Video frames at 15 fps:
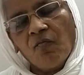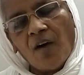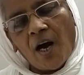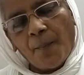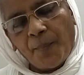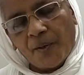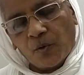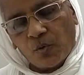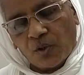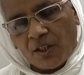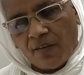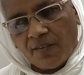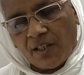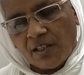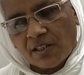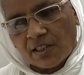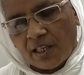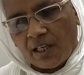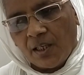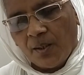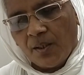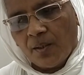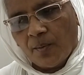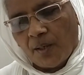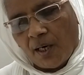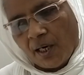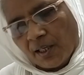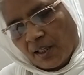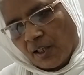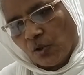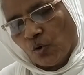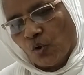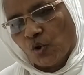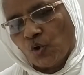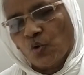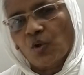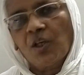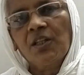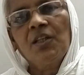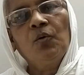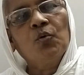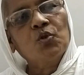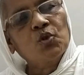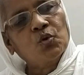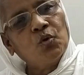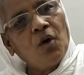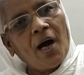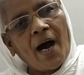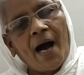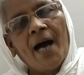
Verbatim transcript: वहाँ पर गुरुदेव की चरण अंकित हो चुके थे उसको